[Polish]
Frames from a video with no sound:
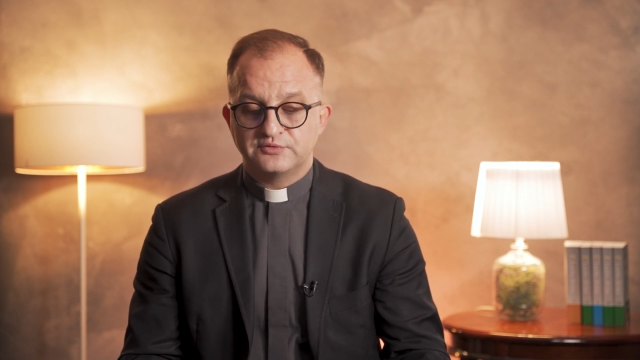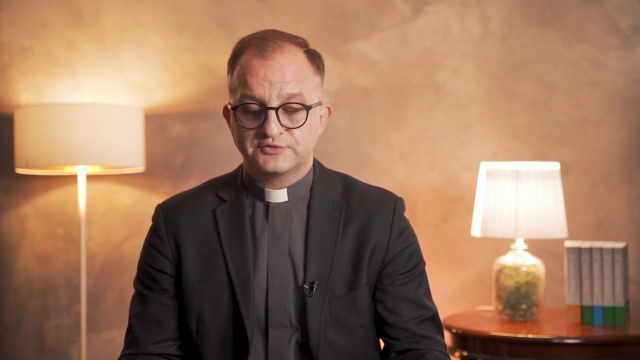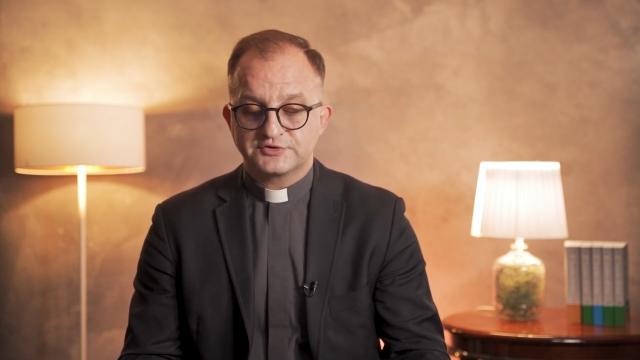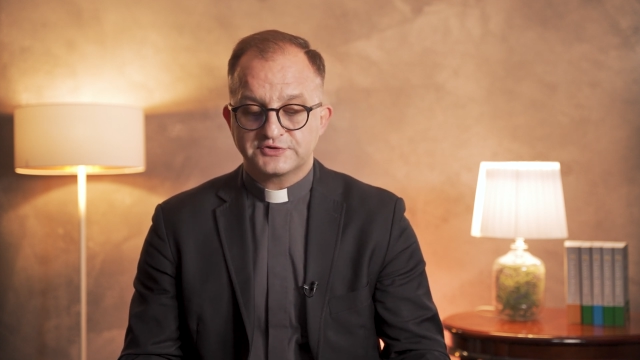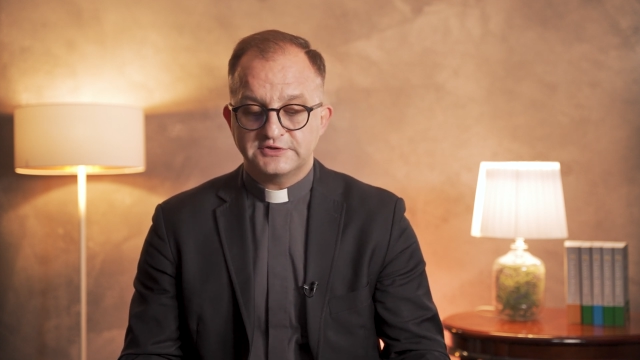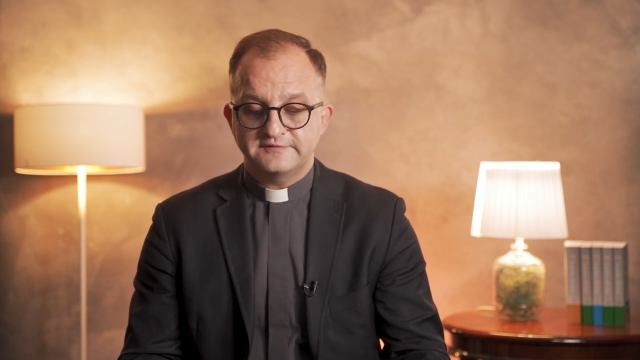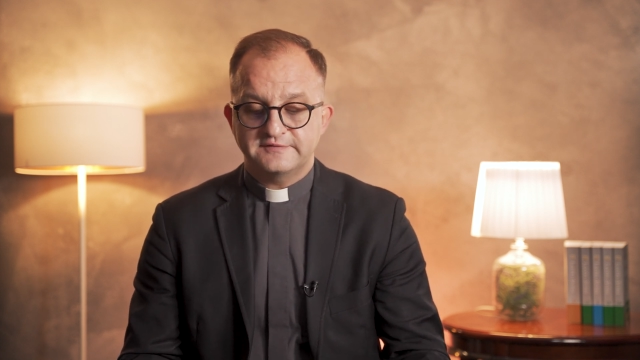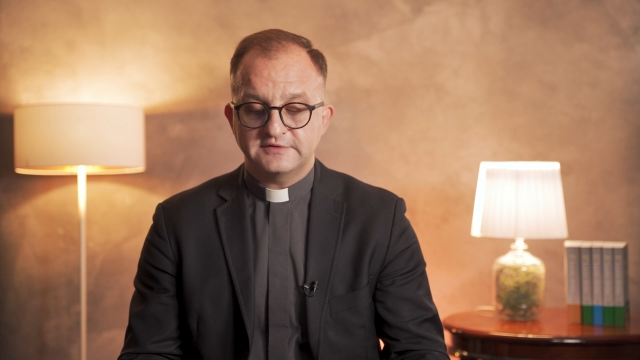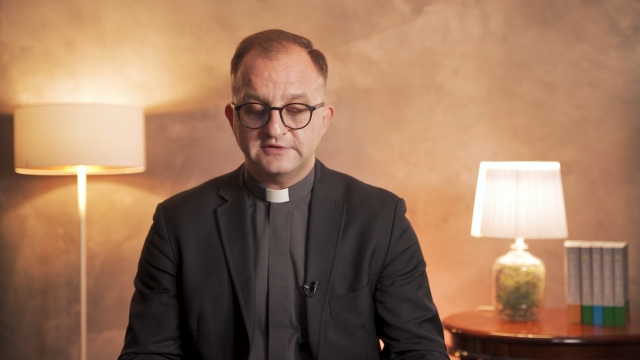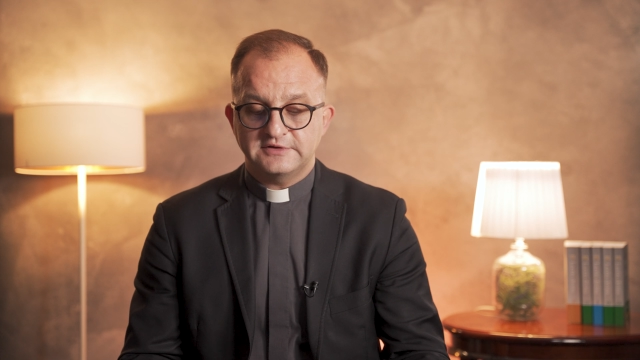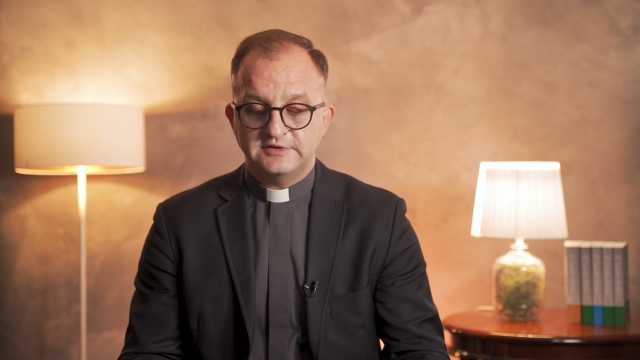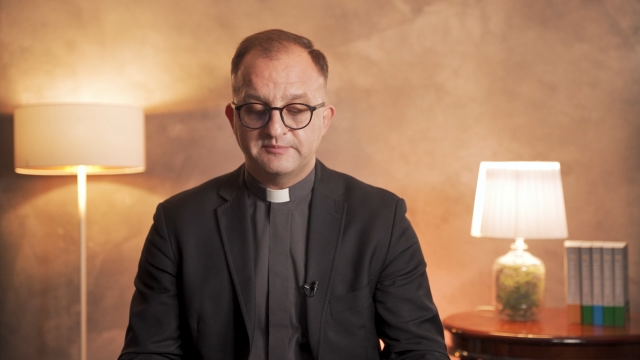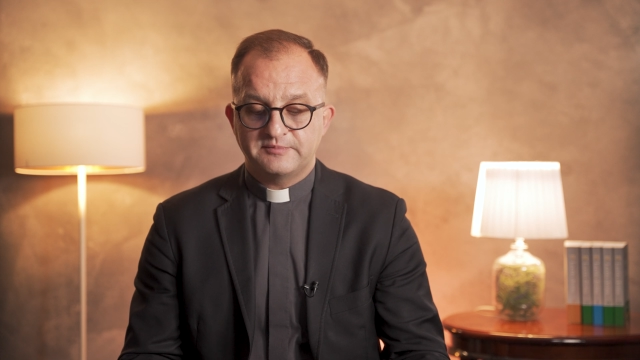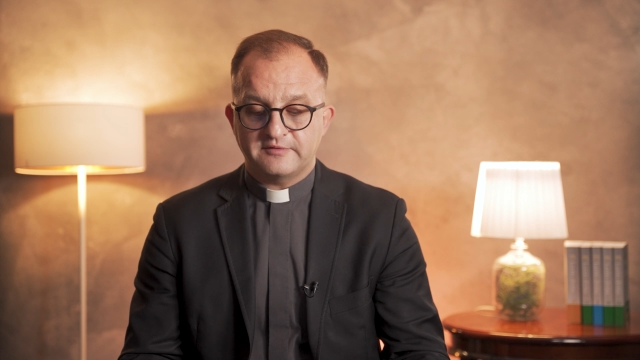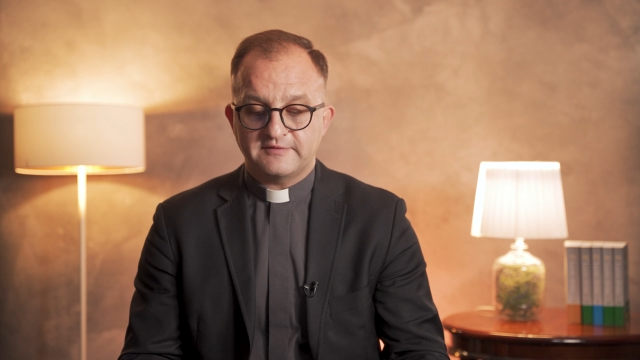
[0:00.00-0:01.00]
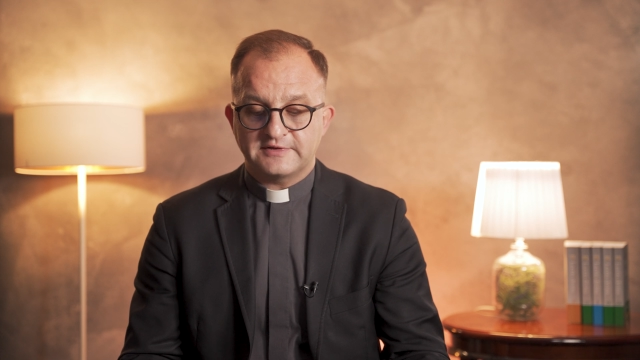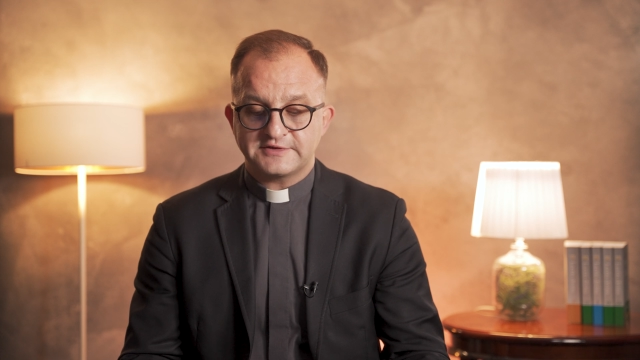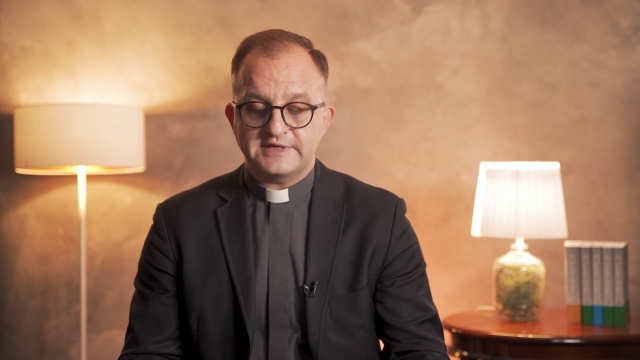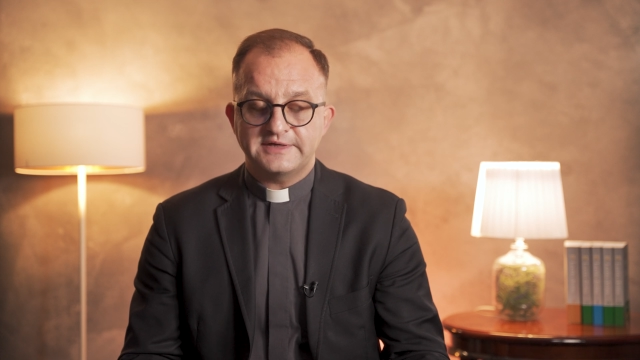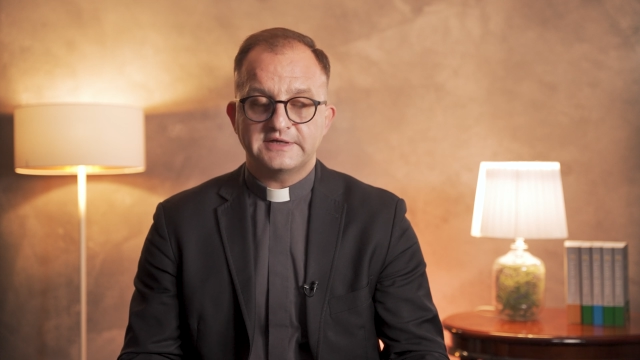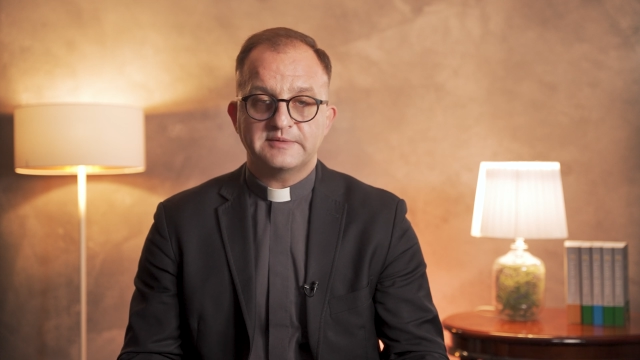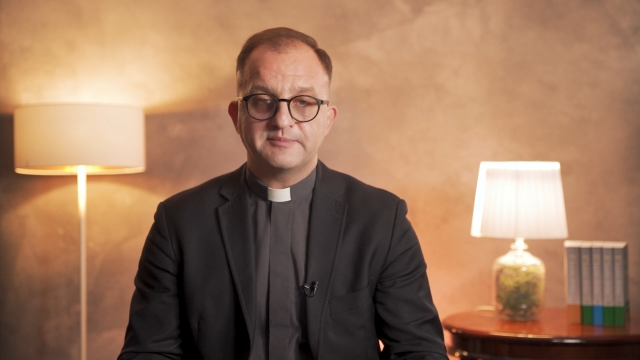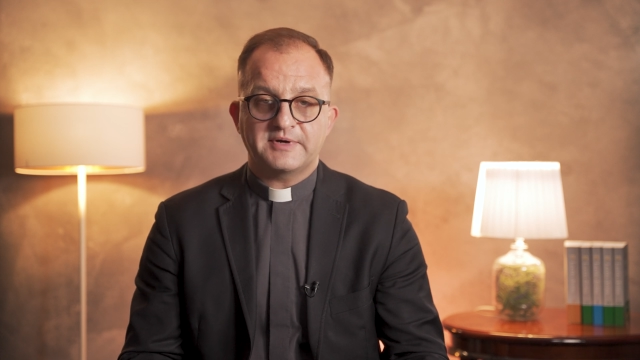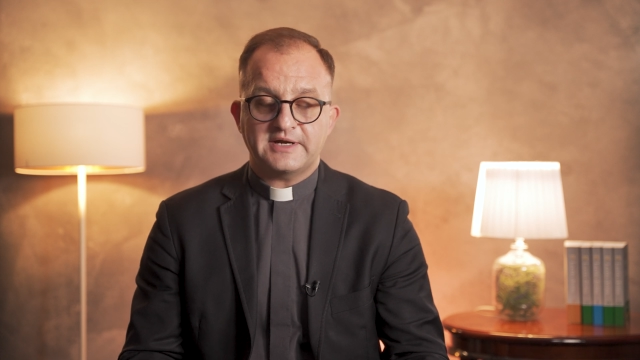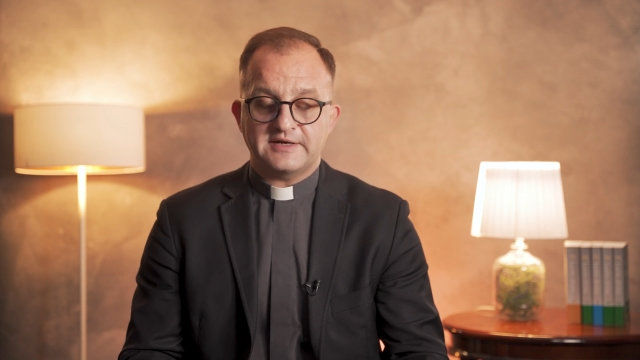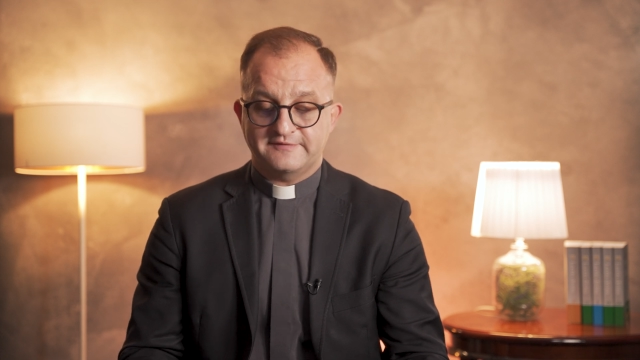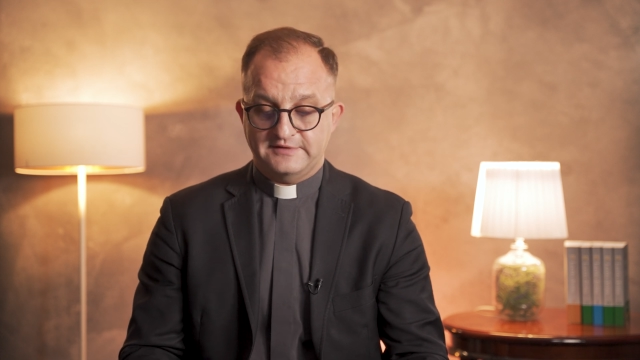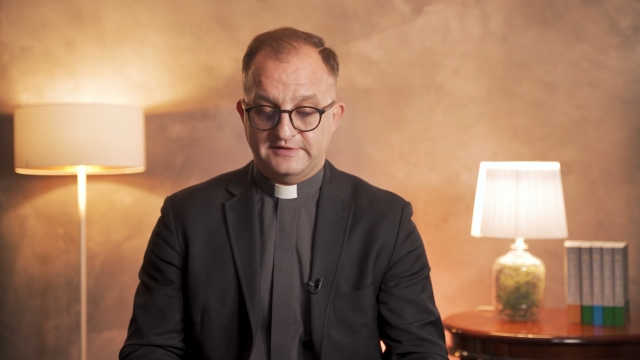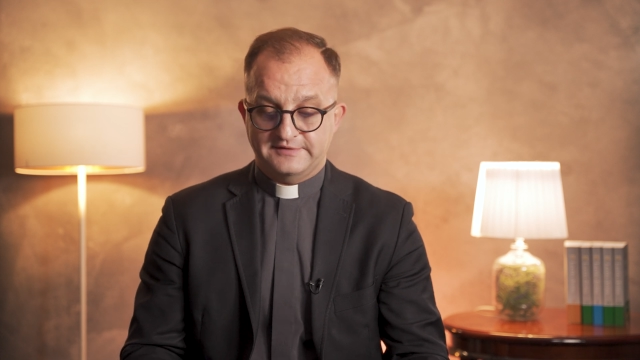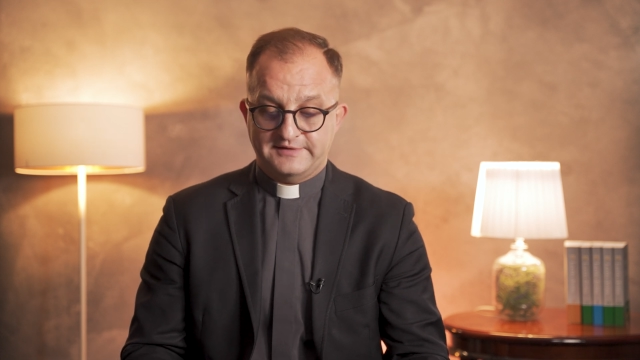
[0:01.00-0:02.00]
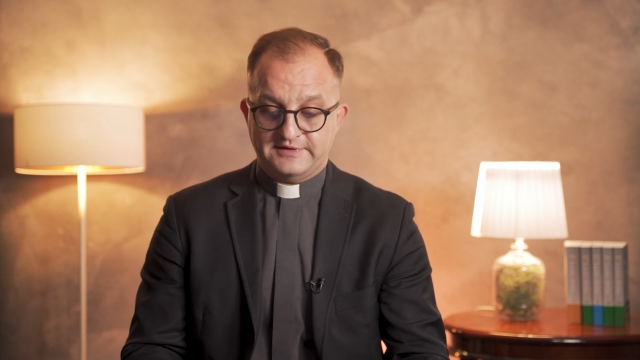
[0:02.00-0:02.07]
uczciwych i poważanych parafian,